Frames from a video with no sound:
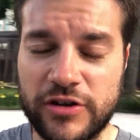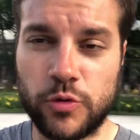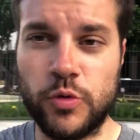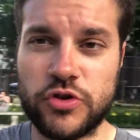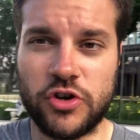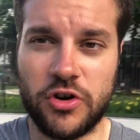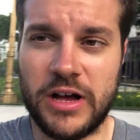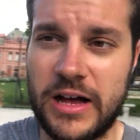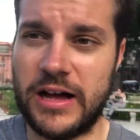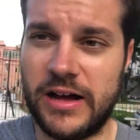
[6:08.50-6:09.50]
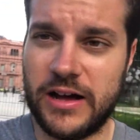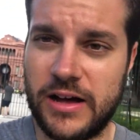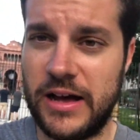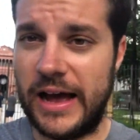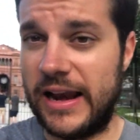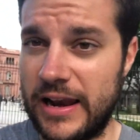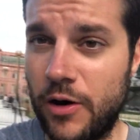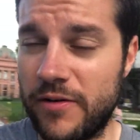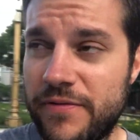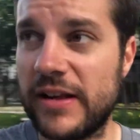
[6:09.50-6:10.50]
que es justo al
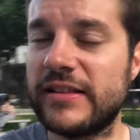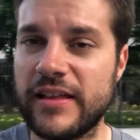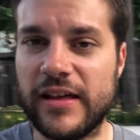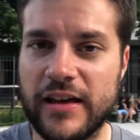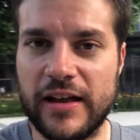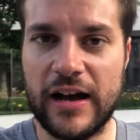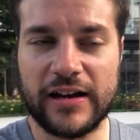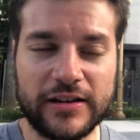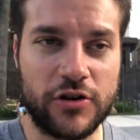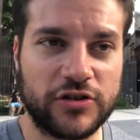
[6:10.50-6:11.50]
lado, enfrente de la Casa